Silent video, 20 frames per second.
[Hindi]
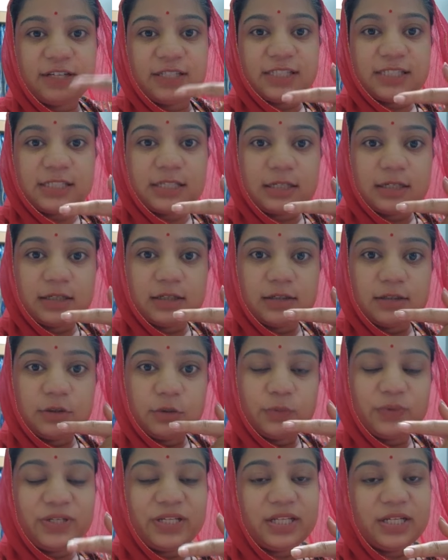के साथ
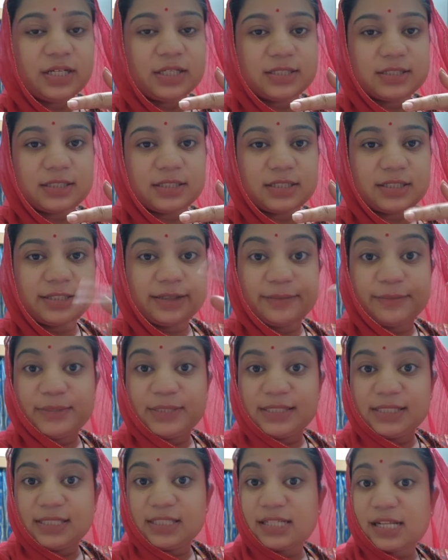ट्विनिंग कर सकते हैं हम
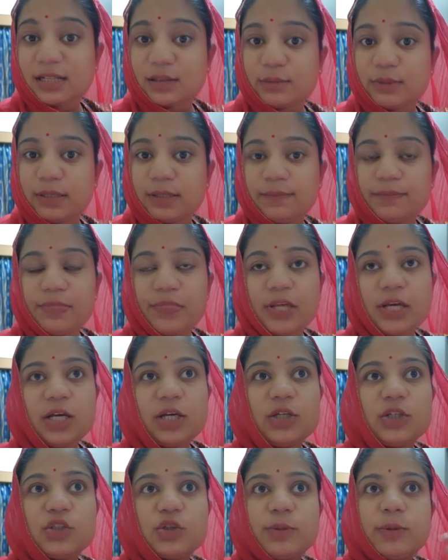इसके साथ में
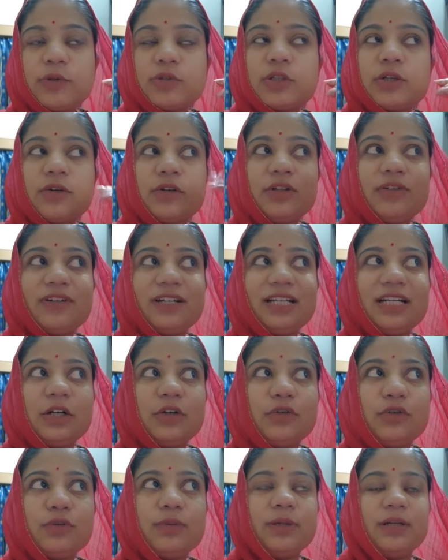सो मैं उसको दिवाली
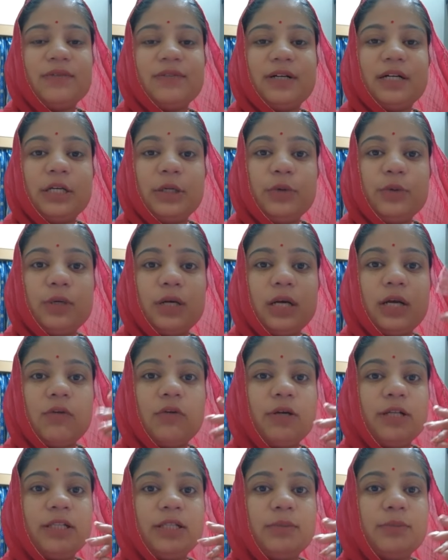आउटफिट बनवा रही हूँ अगर वो
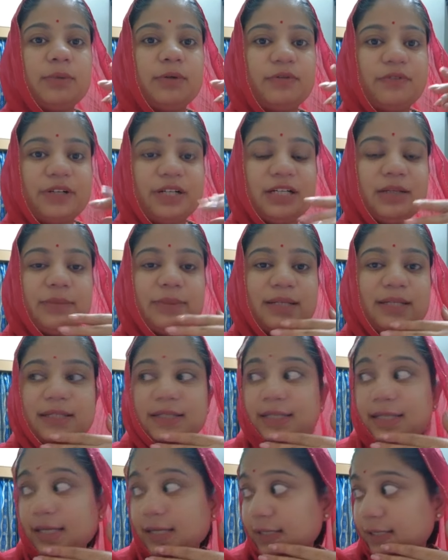एकदम परफेक्टली बन के
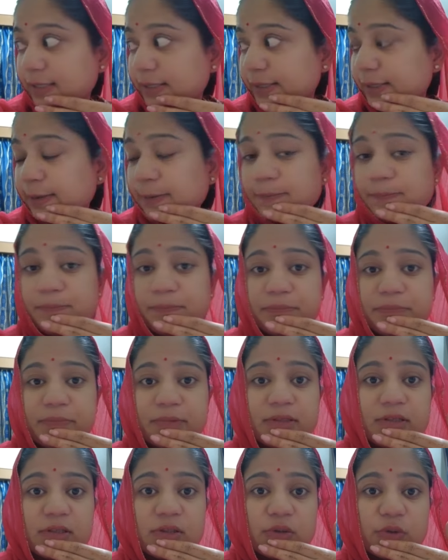आ गया
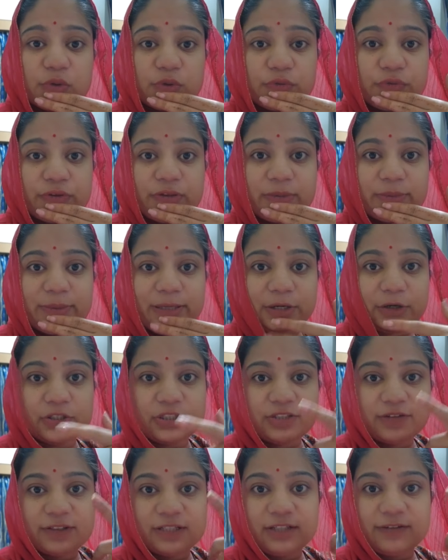तो फिर मैं और
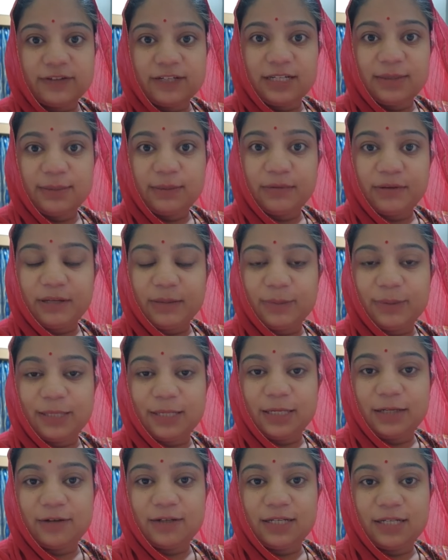जीवा दिवाली भी वही
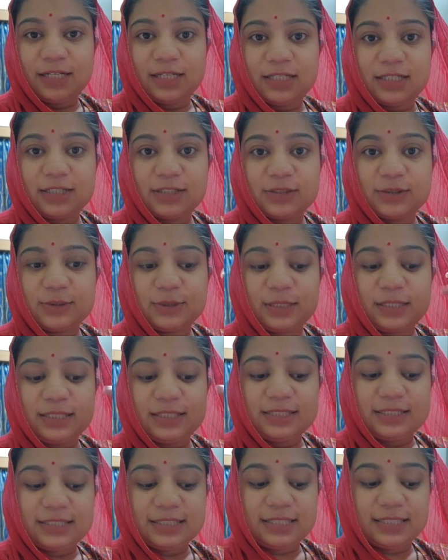पहनने वाले हैं सो
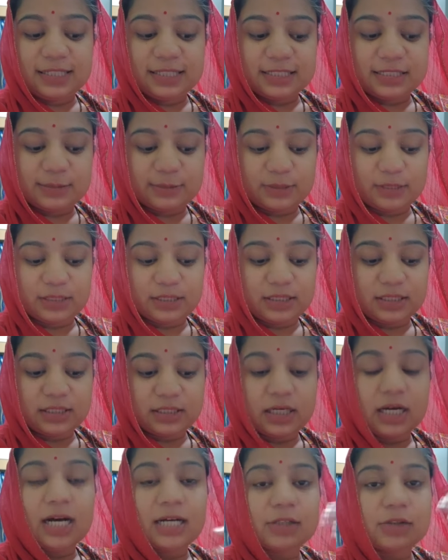लेट्स सी कैसा बनता है
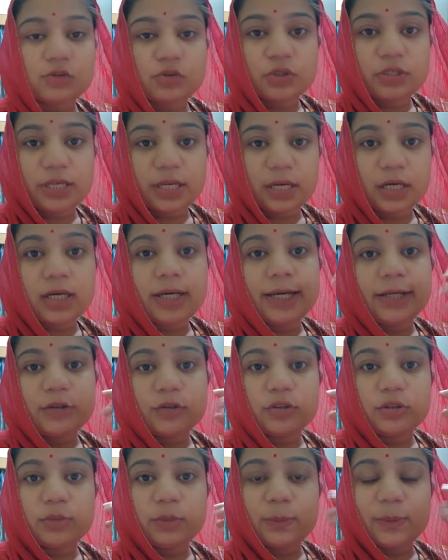आज तो नहीं आएगा एक दो
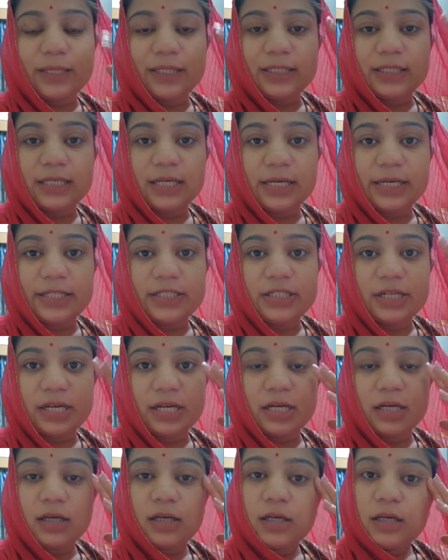दिन में बन के आ ही
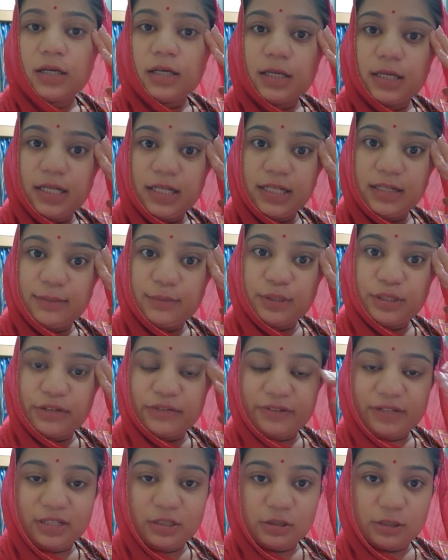जाएगा लेकिन मैं
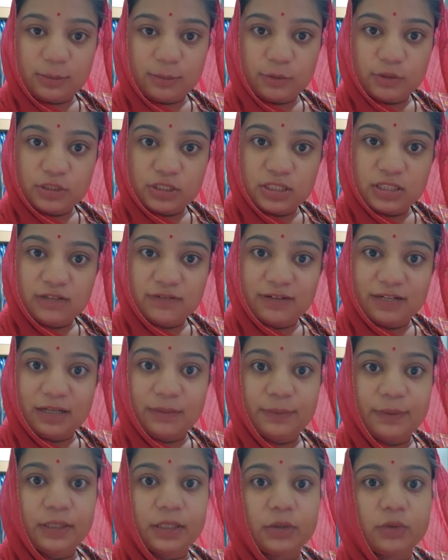रिवील तो आपको सिर्फ दिवाली
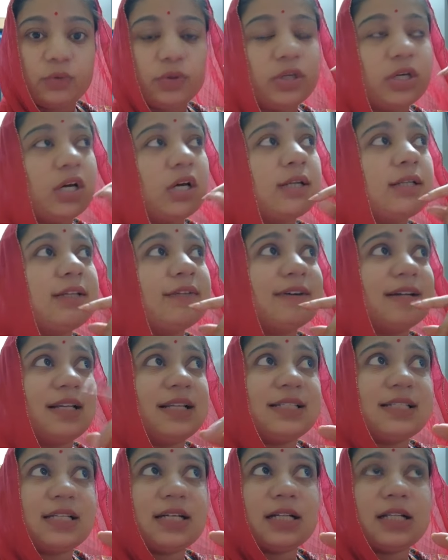पे ही करूँगी अरे दिवाली
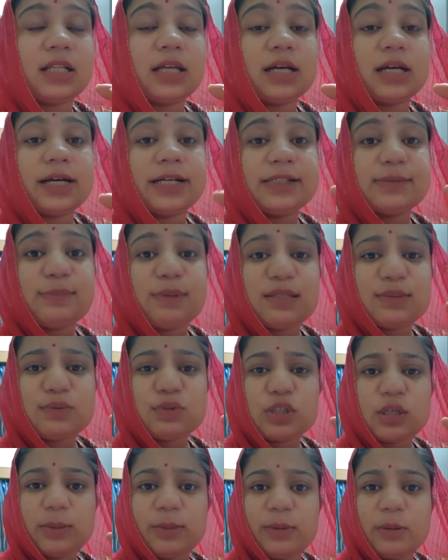से याद आएगा इस प्लीज़ मुझे
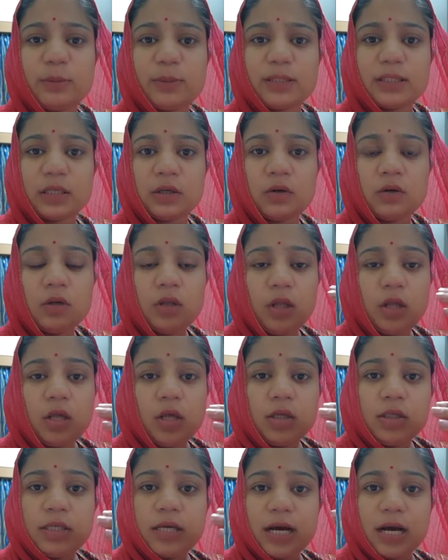कमेंट में बताओ
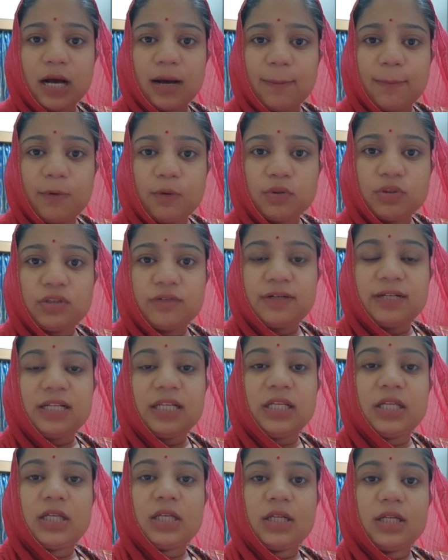कि आप लोग
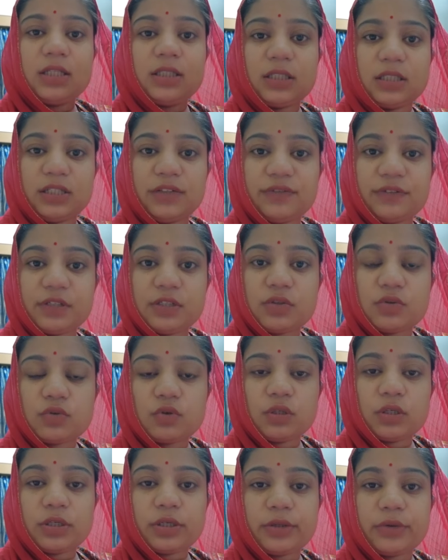दिवाली थर्टी फर्स्ट को
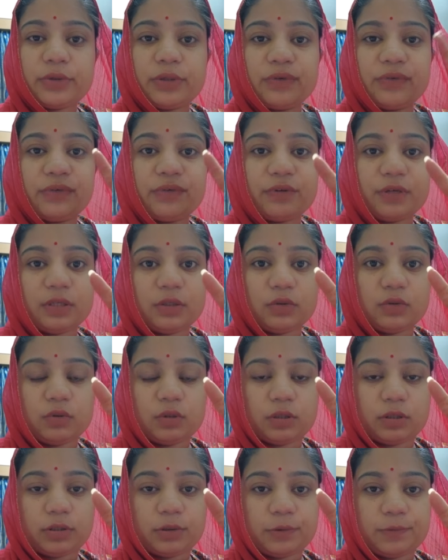कर रहे हो या फिर वन को
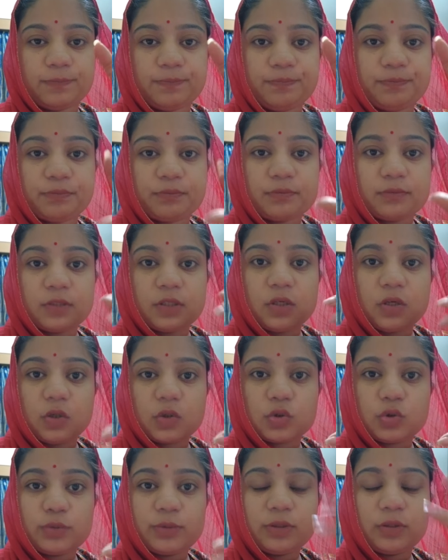कर रहे हो
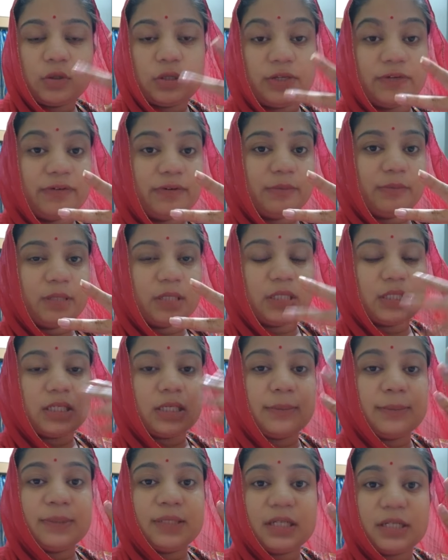अक्टूबर और नवंबर
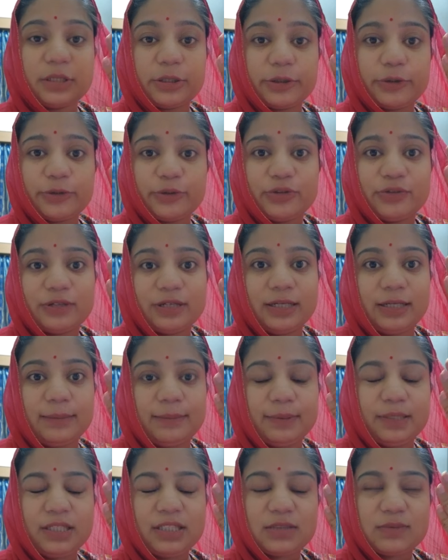कब कर रहे हो दिवाली
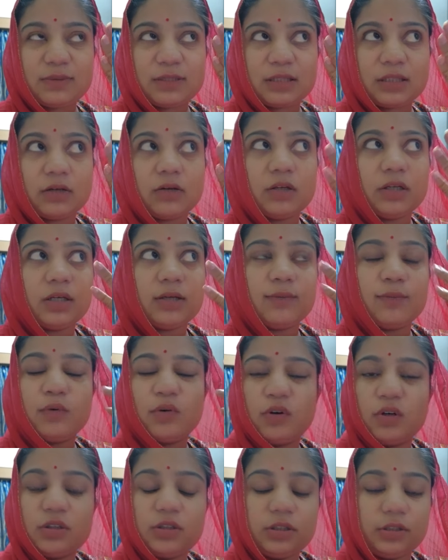प्लीज़ बताओ यार
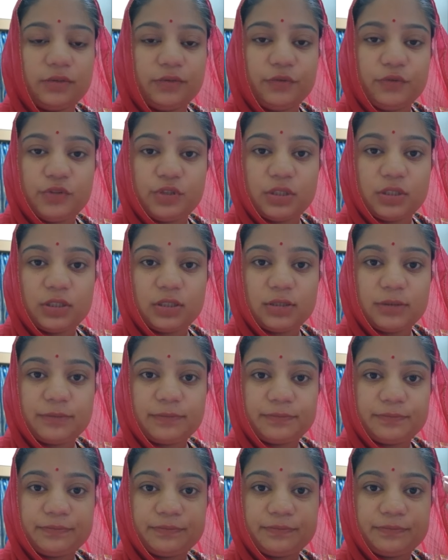बहुत कन्फ्यूजन है